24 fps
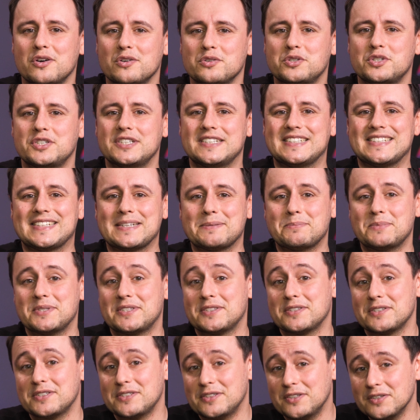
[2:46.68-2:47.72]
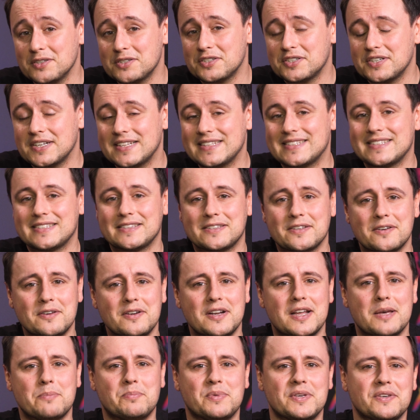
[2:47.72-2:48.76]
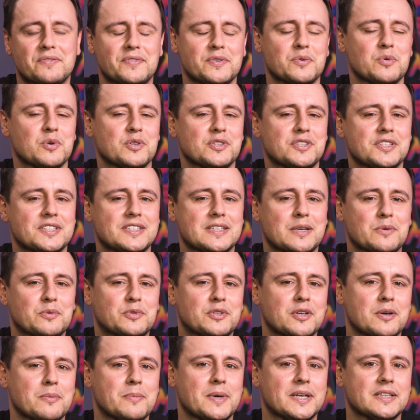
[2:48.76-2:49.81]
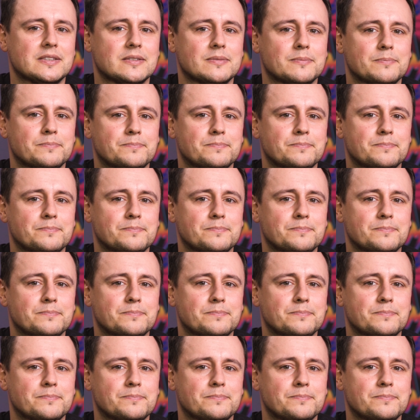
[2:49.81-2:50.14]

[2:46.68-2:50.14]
oczy, żeby coś dostrzec, to lepiej wyłączyć automat.